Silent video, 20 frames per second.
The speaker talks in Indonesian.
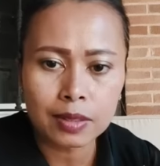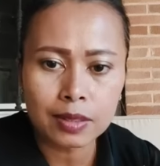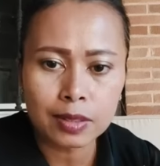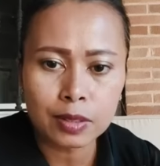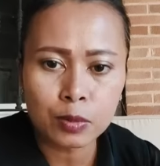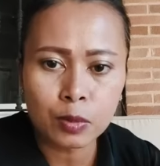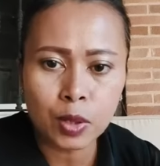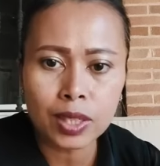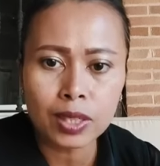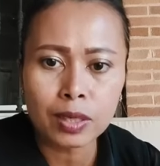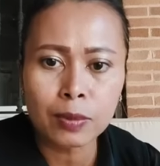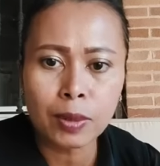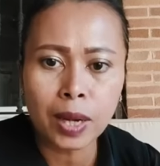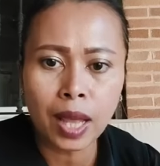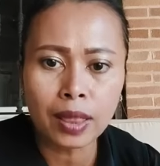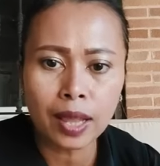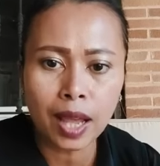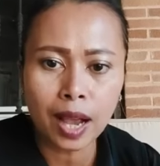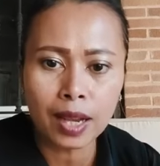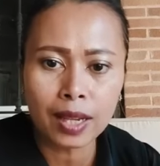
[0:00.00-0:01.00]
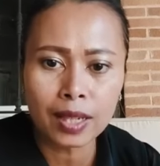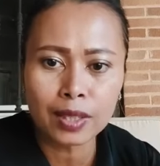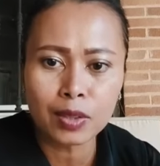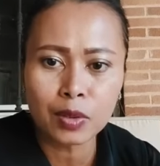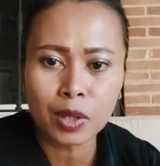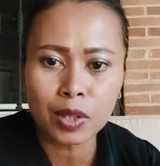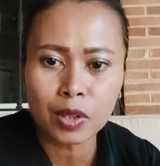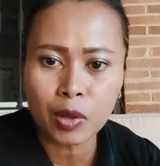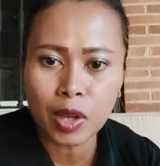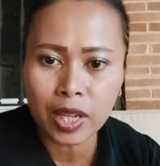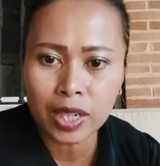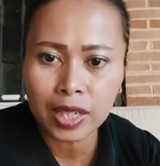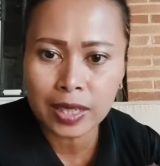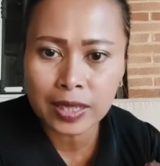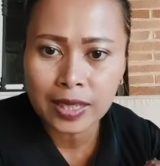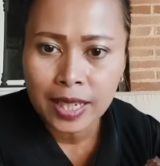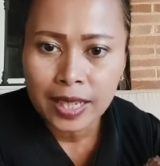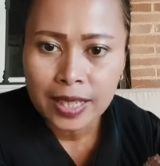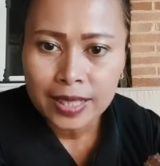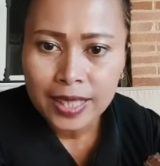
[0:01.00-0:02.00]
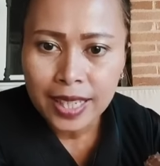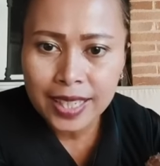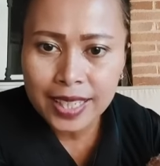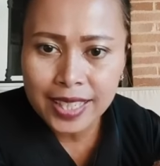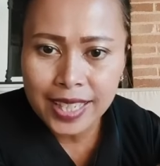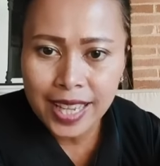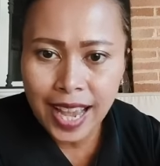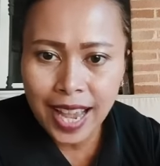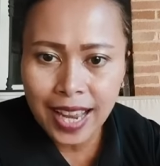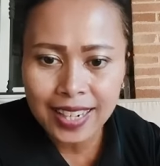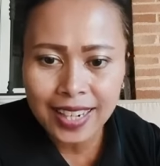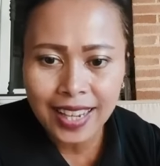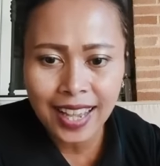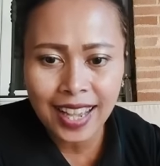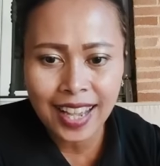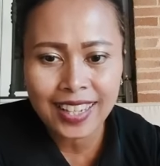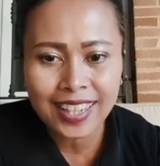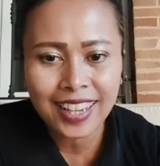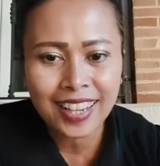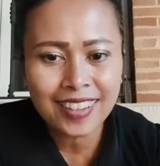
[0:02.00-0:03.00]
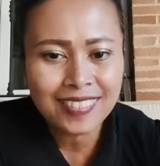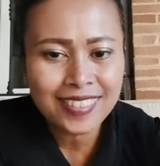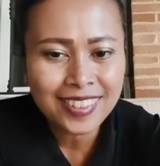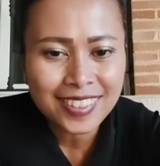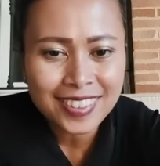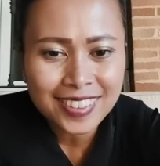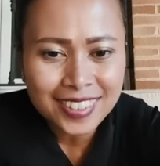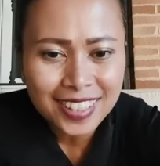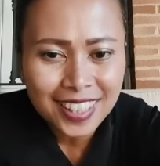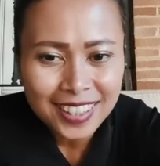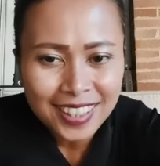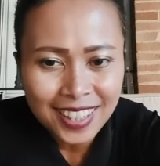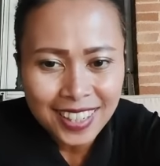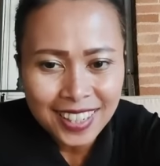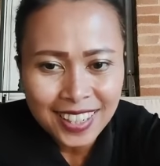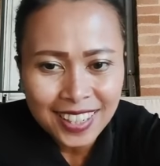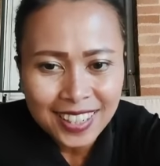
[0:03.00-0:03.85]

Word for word: semuanya diberantakin keluar-keluarin. Teli Diana ya Allah, Teteh.